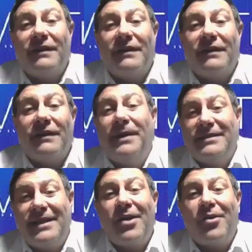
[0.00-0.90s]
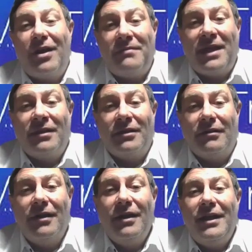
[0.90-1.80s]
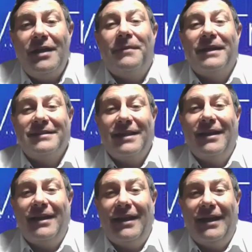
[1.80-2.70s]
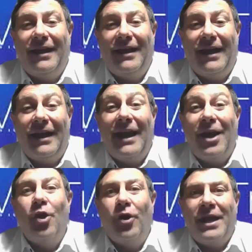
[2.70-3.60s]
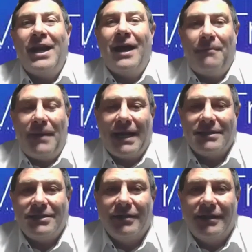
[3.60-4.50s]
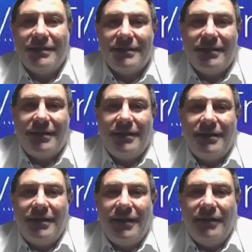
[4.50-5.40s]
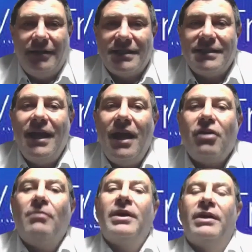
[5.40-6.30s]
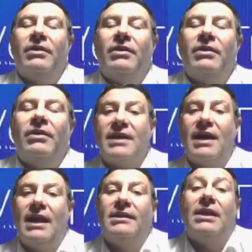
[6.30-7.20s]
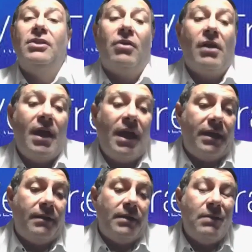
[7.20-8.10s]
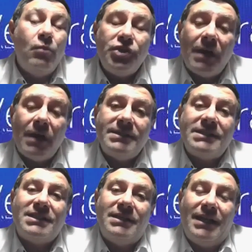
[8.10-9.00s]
la biometría facial para hacer enrolamiento y para hacer eh, el, login a aplicaciones. Entonces es como que nos fuimos adelantando y